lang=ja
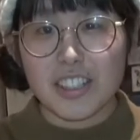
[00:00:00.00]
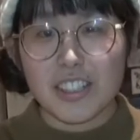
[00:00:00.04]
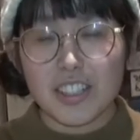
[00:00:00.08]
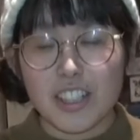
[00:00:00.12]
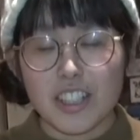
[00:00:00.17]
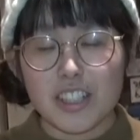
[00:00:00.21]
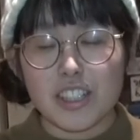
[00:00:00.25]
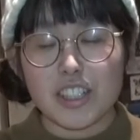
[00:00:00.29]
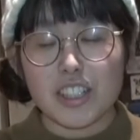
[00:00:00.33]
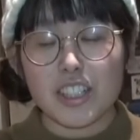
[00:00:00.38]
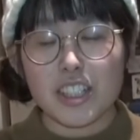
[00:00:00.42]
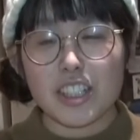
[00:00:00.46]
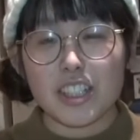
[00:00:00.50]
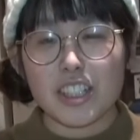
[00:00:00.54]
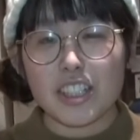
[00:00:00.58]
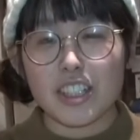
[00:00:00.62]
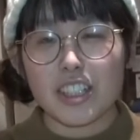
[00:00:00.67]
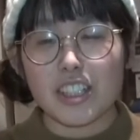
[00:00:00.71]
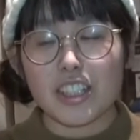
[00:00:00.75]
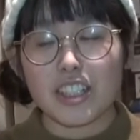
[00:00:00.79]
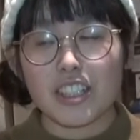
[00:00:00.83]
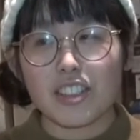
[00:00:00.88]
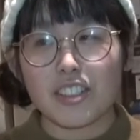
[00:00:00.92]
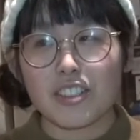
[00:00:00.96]
私
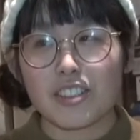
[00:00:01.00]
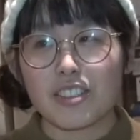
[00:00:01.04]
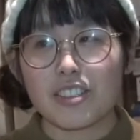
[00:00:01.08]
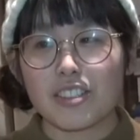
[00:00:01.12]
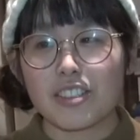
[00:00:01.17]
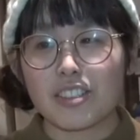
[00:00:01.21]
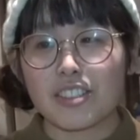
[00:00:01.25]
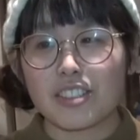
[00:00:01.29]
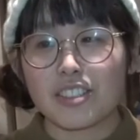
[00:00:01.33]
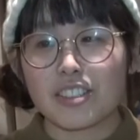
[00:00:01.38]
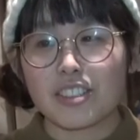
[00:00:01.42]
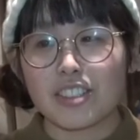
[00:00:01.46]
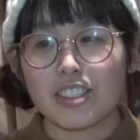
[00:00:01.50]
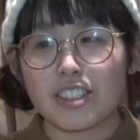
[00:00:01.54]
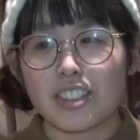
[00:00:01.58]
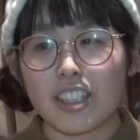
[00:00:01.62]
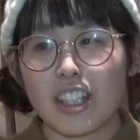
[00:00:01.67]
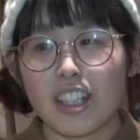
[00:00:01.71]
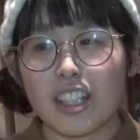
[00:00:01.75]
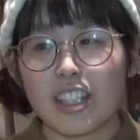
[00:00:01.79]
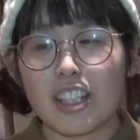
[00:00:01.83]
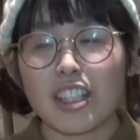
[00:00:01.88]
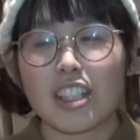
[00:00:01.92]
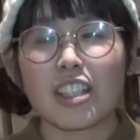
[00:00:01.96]
と
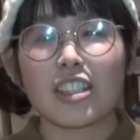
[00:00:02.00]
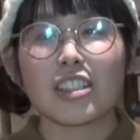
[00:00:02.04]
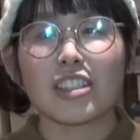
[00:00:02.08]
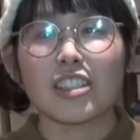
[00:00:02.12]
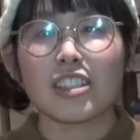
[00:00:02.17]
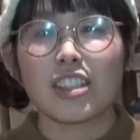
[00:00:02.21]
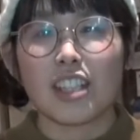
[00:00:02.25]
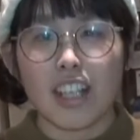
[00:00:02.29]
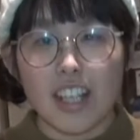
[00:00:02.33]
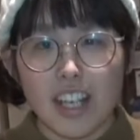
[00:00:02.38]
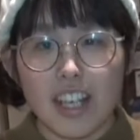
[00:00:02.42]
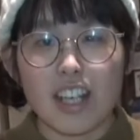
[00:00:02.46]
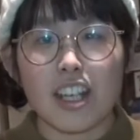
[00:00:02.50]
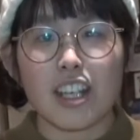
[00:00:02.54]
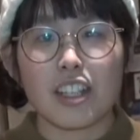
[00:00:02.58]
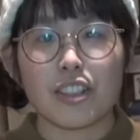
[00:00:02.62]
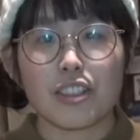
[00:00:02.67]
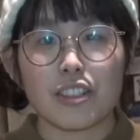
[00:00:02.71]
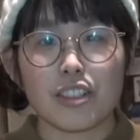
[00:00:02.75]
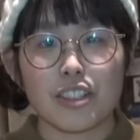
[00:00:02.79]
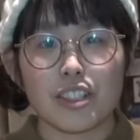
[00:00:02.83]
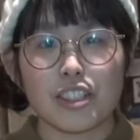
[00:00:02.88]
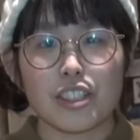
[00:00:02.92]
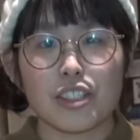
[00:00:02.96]
大学があ
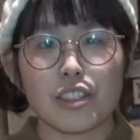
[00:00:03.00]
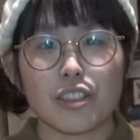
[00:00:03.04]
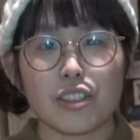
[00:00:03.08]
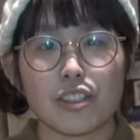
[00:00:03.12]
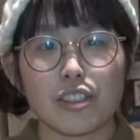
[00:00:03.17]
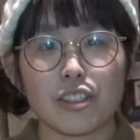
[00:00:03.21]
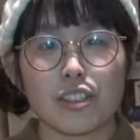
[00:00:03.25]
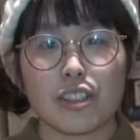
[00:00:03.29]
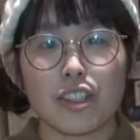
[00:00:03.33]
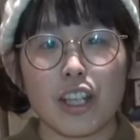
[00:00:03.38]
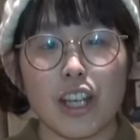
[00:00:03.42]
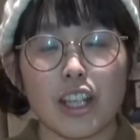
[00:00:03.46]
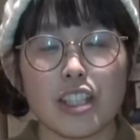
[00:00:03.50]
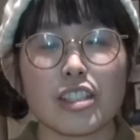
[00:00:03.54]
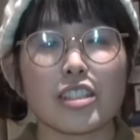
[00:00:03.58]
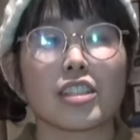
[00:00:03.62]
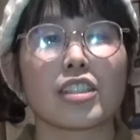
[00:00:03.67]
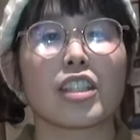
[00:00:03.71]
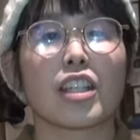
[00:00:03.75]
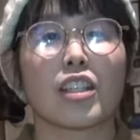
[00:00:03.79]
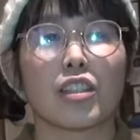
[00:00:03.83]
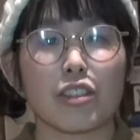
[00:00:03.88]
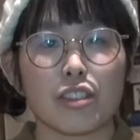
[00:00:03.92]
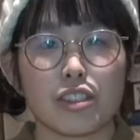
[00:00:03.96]
の、一応愛
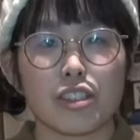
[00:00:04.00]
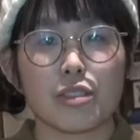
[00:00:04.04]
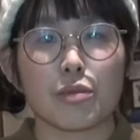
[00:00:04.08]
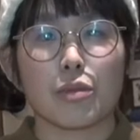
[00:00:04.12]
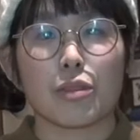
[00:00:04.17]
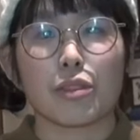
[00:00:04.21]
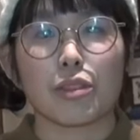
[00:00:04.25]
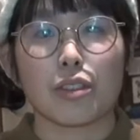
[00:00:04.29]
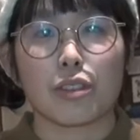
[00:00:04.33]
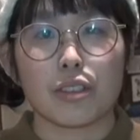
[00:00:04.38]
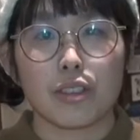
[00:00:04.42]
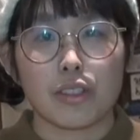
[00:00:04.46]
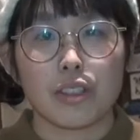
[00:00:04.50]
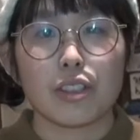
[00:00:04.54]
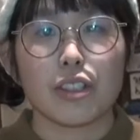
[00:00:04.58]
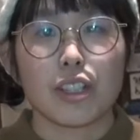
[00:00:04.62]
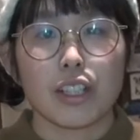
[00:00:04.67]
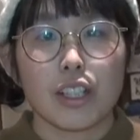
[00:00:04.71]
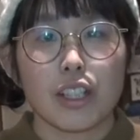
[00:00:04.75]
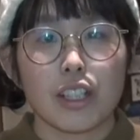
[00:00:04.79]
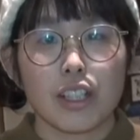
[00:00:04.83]
知県の地元の